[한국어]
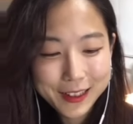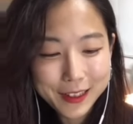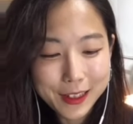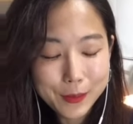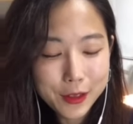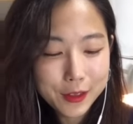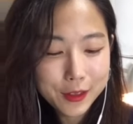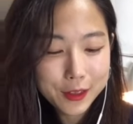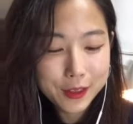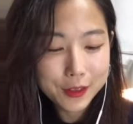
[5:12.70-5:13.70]
네,
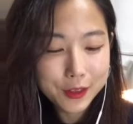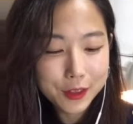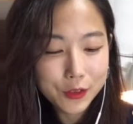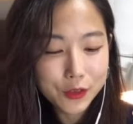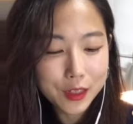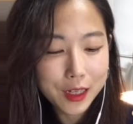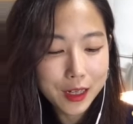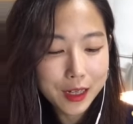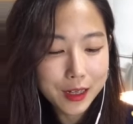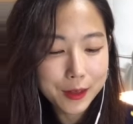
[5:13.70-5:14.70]
이번 전시
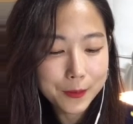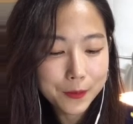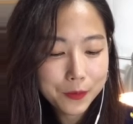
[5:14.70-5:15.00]
주제가